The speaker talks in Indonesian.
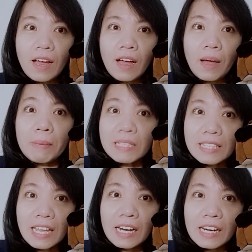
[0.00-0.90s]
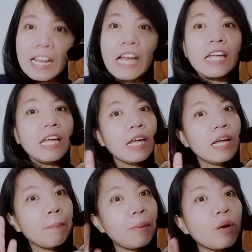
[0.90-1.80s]
Mesir dari
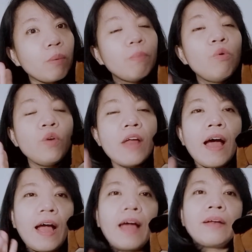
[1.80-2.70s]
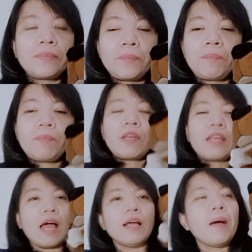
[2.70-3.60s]
perbudakan. Nah,
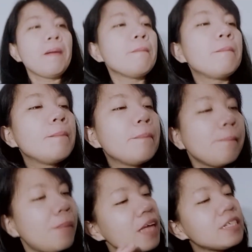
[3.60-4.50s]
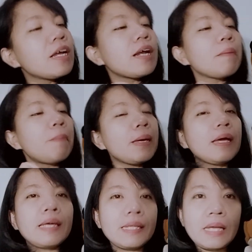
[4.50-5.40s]
pelajaran apa yang
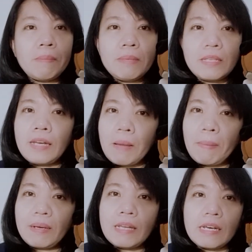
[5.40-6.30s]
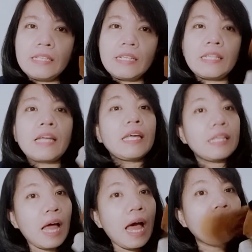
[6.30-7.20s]
kita bisa dapat dari cerita kita
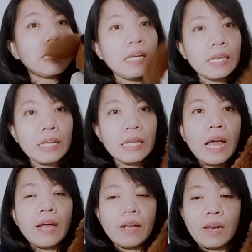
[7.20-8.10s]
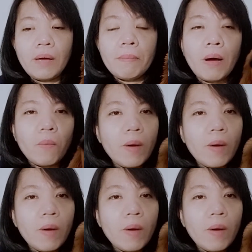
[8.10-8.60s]
hari ini adalah bahwa